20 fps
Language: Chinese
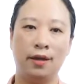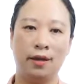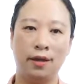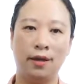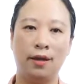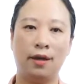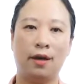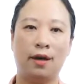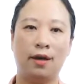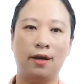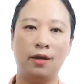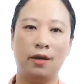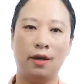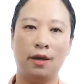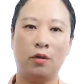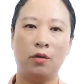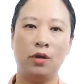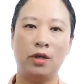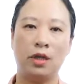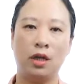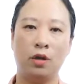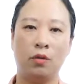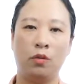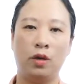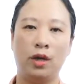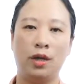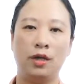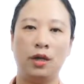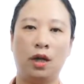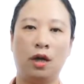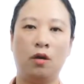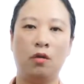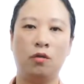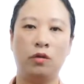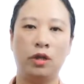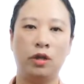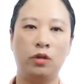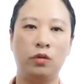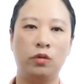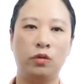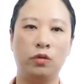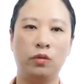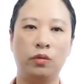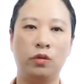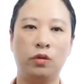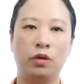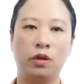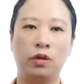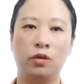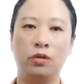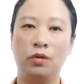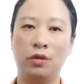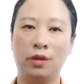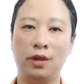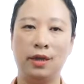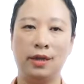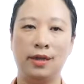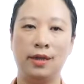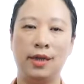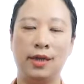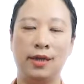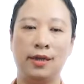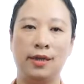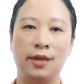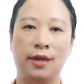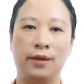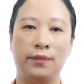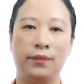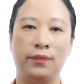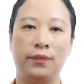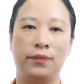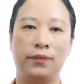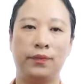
因而也会成为让后人突破的具体界限。